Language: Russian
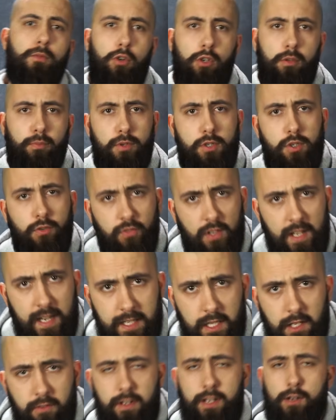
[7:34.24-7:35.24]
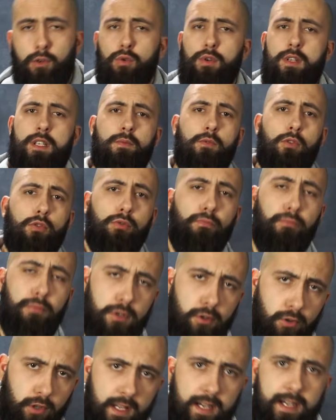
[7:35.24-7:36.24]
могут быть офлайновые, курсы могут
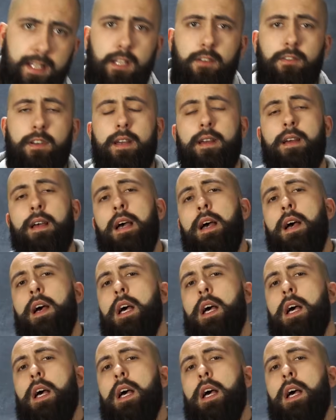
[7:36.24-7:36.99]
быть онлайновые,